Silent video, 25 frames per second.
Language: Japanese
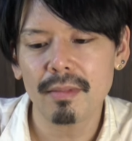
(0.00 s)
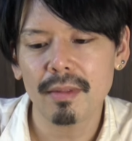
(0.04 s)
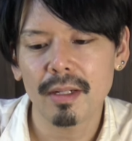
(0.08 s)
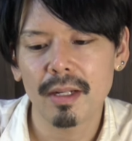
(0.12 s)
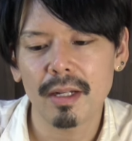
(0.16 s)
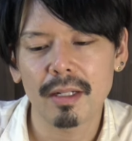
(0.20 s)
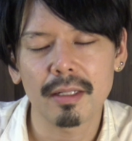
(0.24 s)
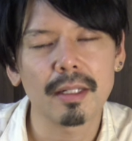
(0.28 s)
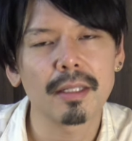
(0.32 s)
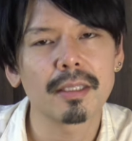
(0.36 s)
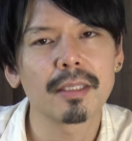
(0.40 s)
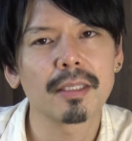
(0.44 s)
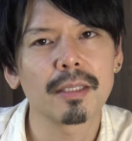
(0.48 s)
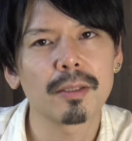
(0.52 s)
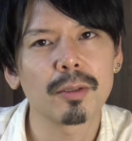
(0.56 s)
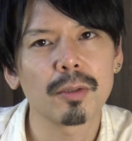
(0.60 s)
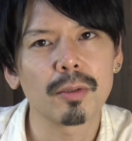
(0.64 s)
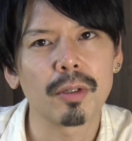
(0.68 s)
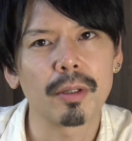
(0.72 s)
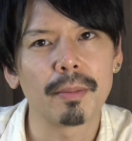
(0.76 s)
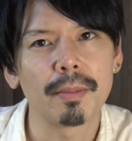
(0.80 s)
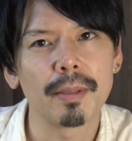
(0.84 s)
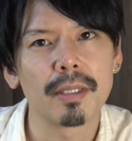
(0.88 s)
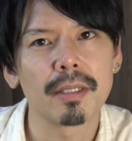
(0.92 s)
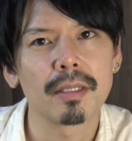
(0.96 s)
形がちょっ
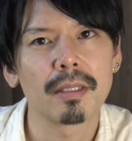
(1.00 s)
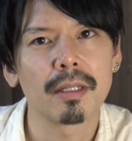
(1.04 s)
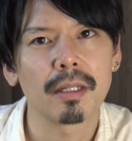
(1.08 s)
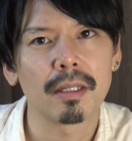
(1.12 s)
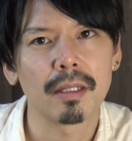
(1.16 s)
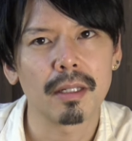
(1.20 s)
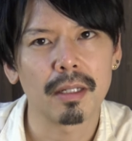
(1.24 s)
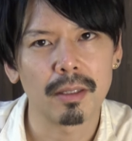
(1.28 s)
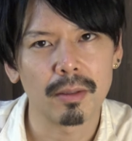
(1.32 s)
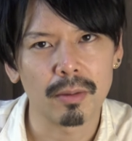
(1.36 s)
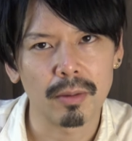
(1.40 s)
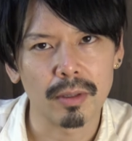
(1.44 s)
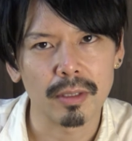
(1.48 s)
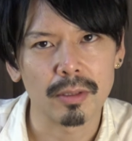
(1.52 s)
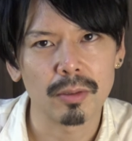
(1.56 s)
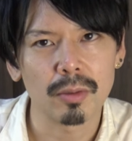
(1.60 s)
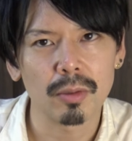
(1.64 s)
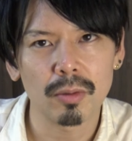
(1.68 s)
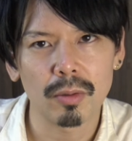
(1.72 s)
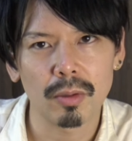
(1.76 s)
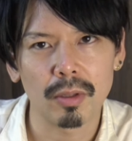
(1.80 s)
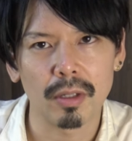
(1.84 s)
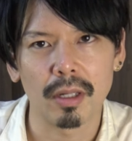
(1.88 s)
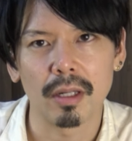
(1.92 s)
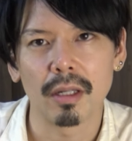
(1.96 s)
といびつになったりとか、
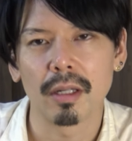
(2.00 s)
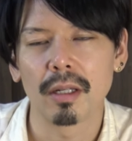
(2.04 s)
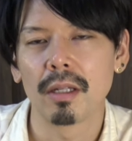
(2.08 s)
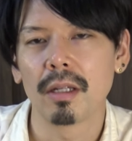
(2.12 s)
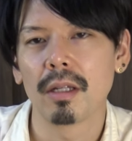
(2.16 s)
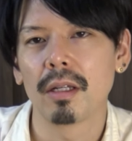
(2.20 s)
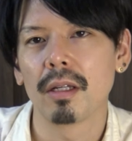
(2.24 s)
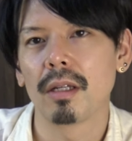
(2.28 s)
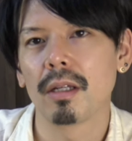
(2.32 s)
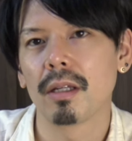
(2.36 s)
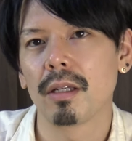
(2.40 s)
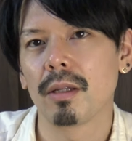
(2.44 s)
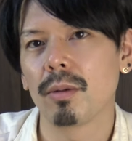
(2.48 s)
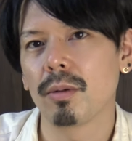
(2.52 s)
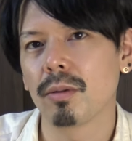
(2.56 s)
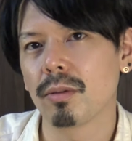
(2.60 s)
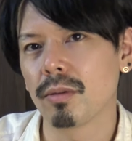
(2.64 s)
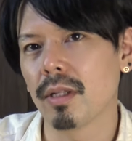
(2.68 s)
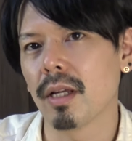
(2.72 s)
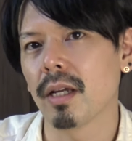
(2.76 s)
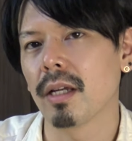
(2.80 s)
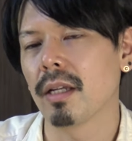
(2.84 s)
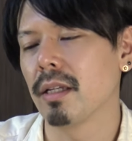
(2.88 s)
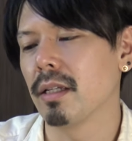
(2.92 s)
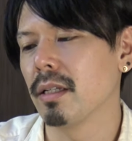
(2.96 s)
ちょっとね、良く
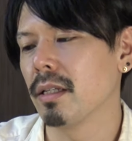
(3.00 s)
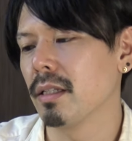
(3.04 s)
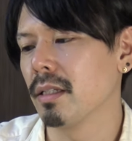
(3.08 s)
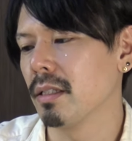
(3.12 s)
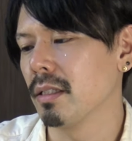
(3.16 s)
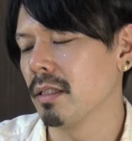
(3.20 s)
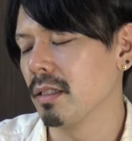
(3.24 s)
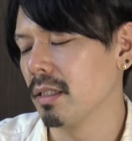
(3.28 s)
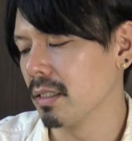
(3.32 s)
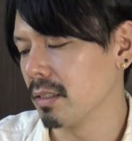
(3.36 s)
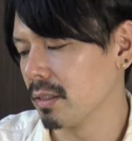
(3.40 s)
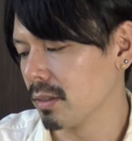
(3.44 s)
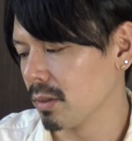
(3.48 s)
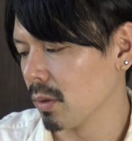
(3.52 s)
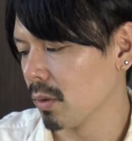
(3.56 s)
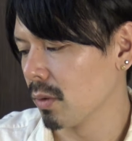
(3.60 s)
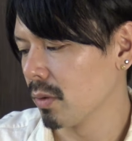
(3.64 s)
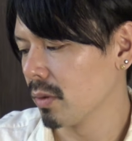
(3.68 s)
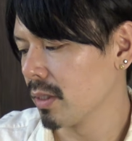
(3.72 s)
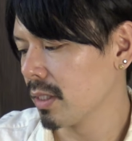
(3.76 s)
ないんですよ。